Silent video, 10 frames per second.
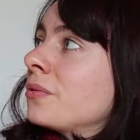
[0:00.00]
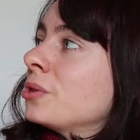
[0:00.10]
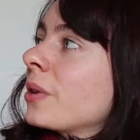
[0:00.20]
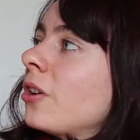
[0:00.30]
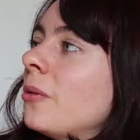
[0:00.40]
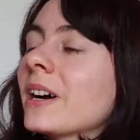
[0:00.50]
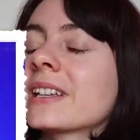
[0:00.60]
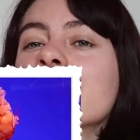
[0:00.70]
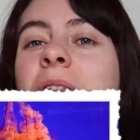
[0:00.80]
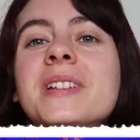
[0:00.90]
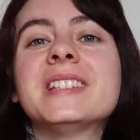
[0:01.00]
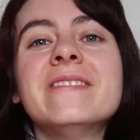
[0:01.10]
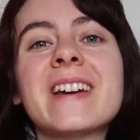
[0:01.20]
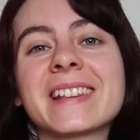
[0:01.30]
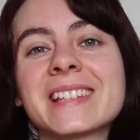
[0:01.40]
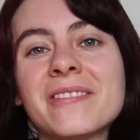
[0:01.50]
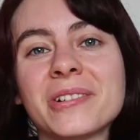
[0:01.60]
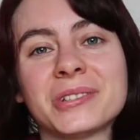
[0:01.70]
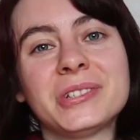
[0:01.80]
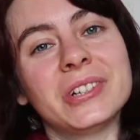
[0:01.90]
vous aurai embarqué dans mes diverses
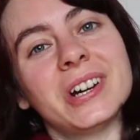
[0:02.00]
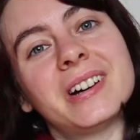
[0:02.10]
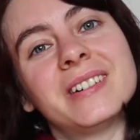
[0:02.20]
aventures.